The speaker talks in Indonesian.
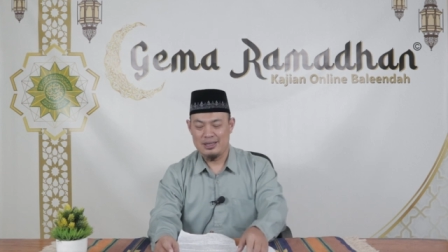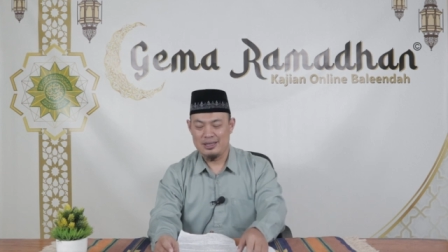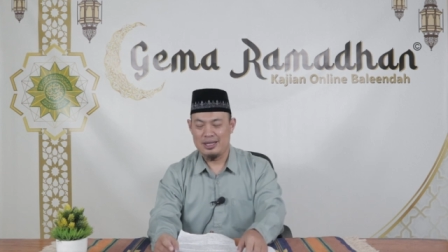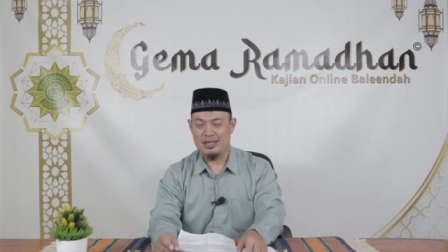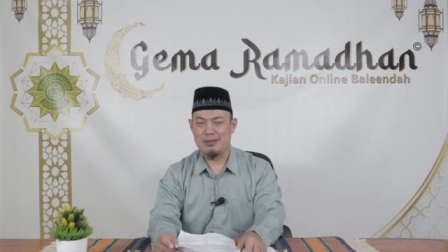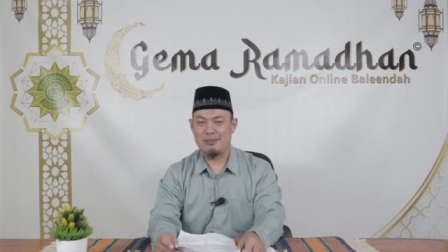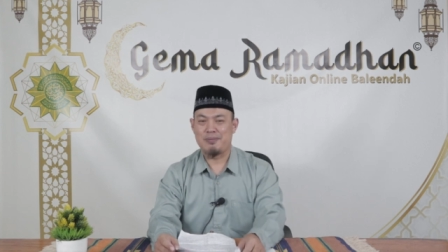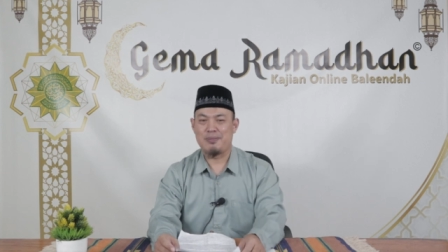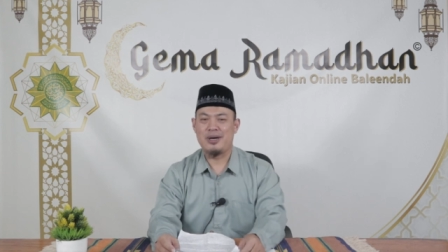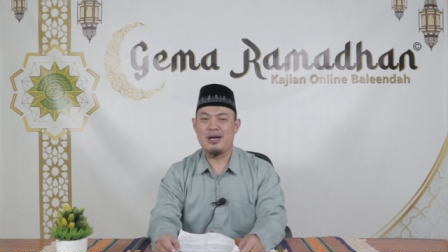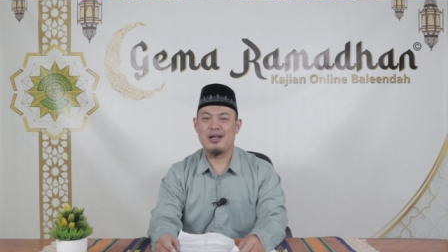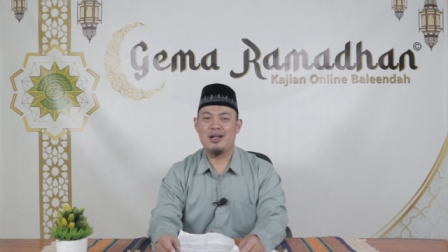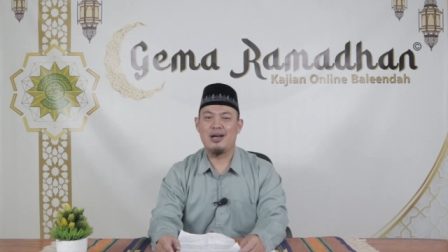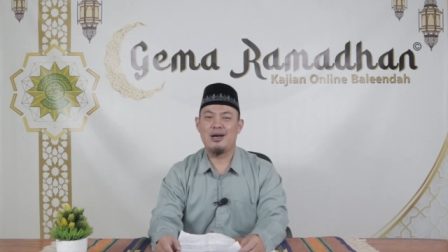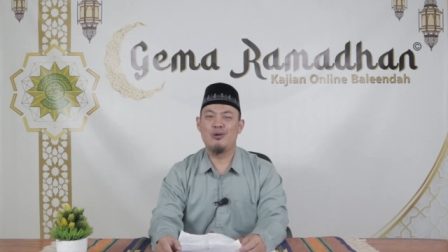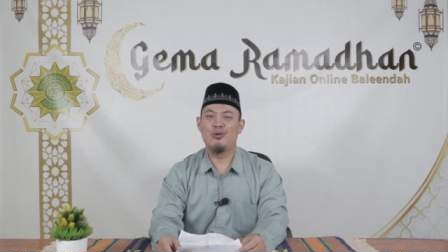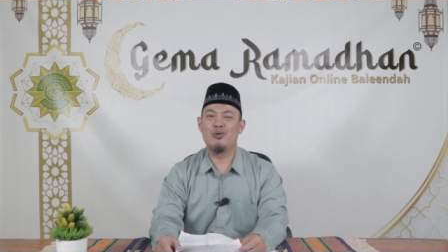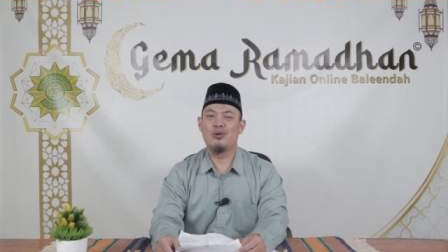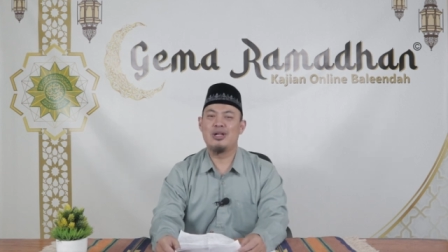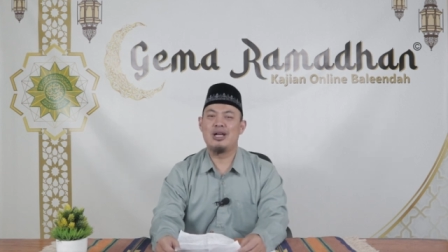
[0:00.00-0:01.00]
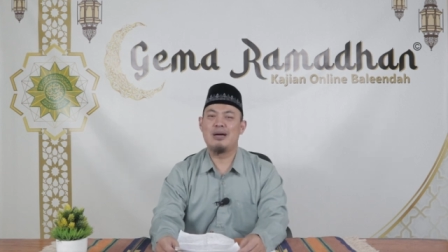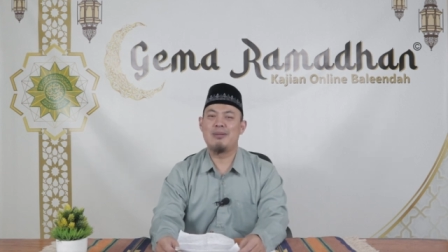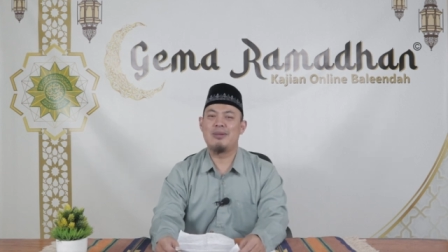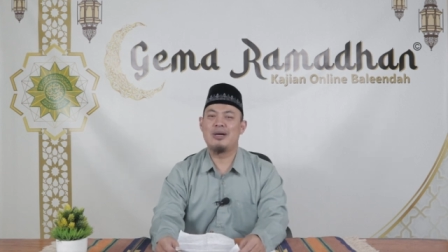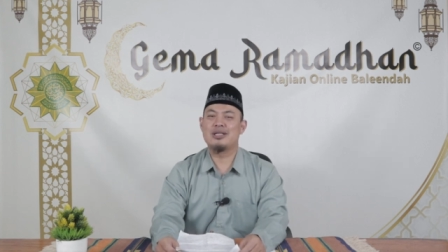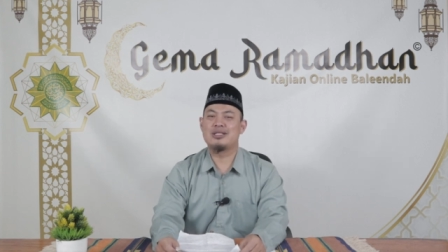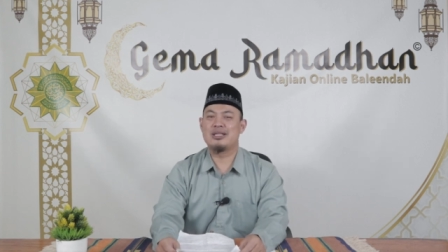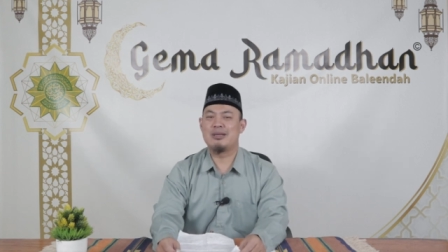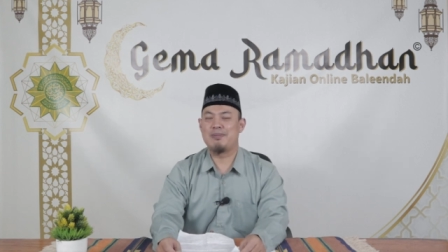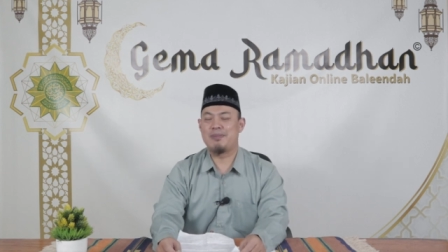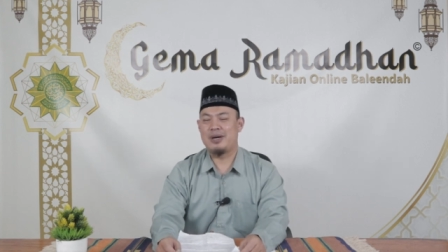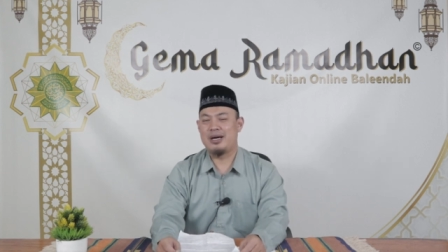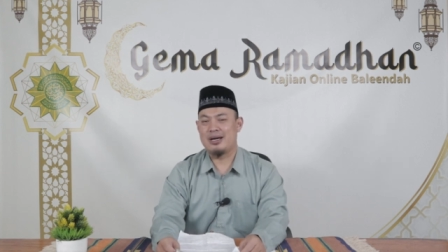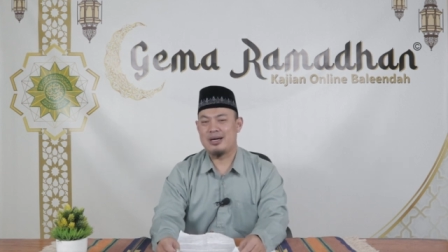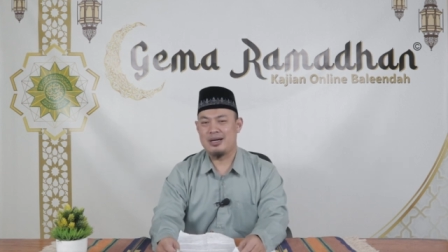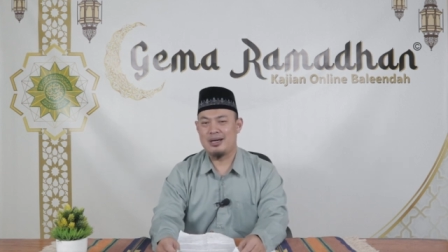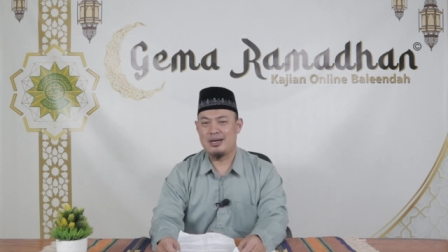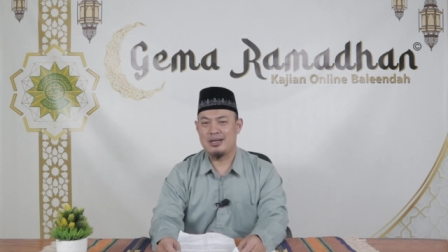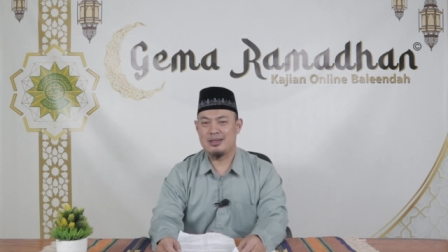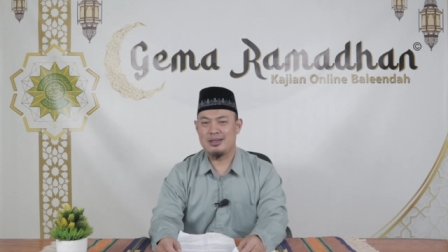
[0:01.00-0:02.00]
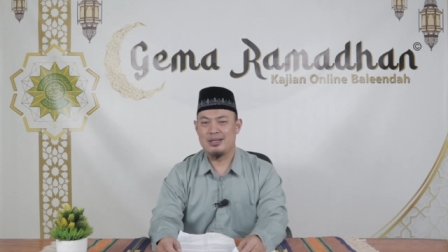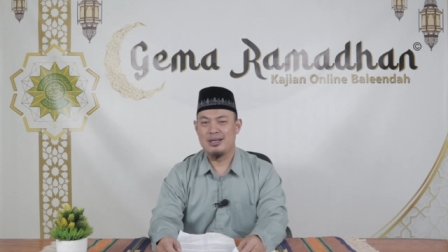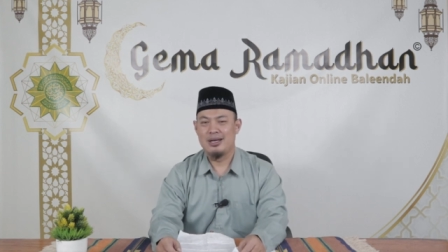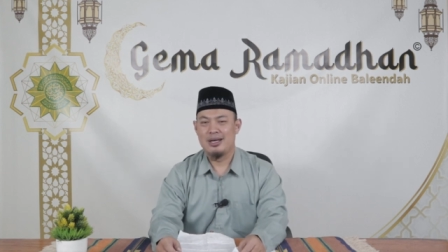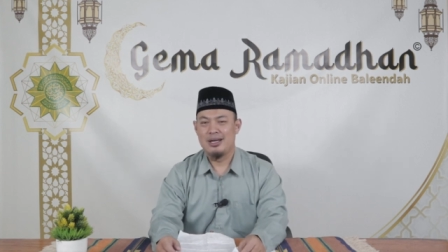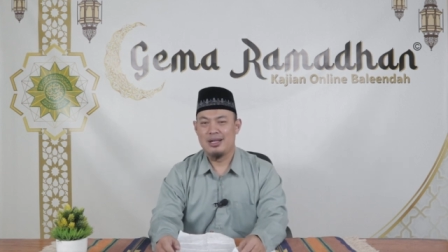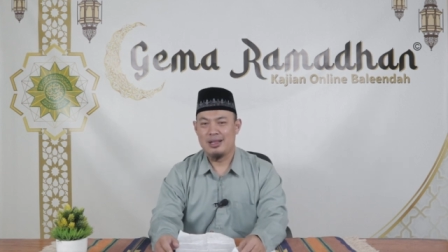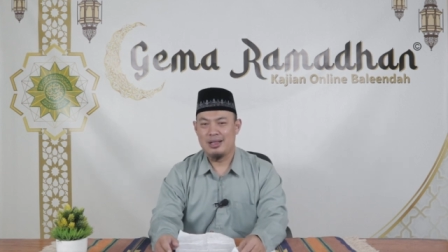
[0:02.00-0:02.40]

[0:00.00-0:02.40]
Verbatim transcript: dan para ulama sepakat